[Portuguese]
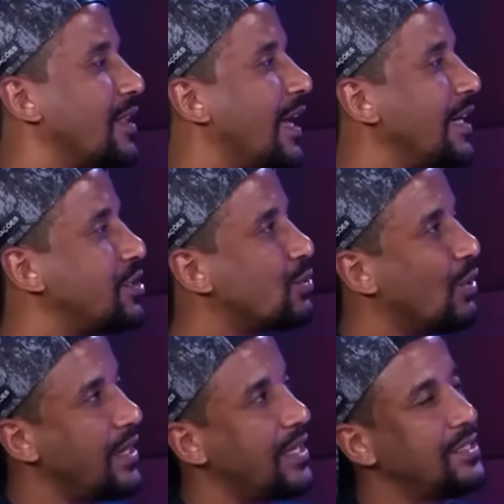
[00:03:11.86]
a
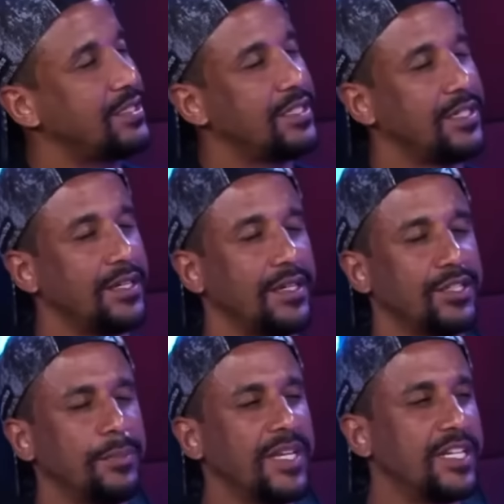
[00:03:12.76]
história aí de, de
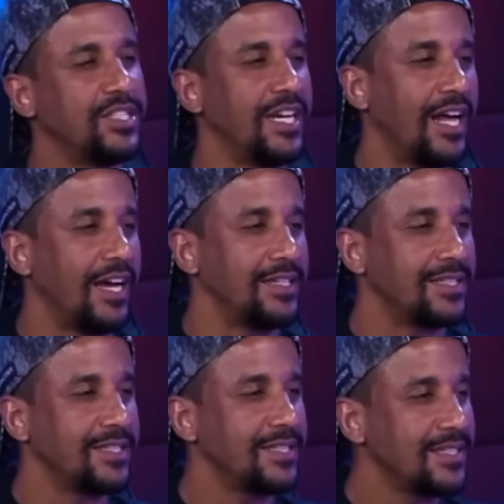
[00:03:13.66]
Minas Gerais.
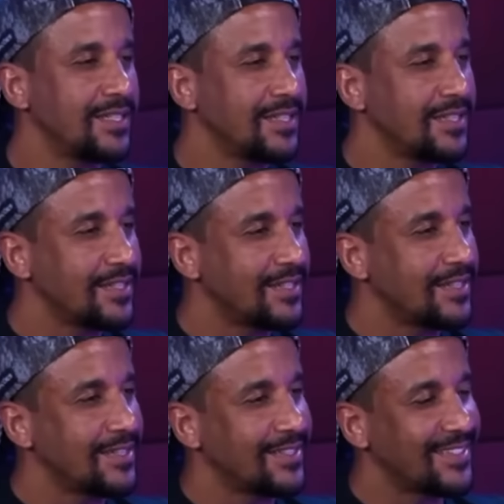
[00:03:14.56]
Puta
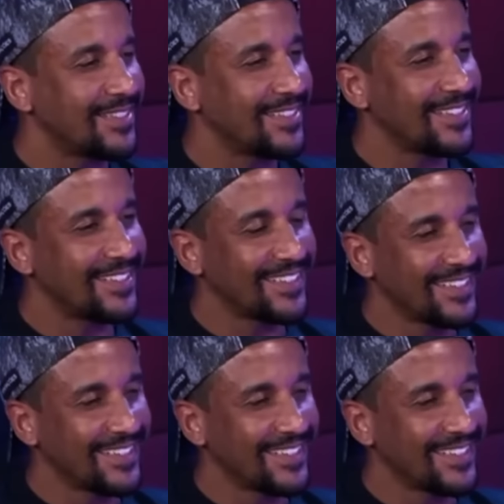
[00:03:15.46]
que pariu.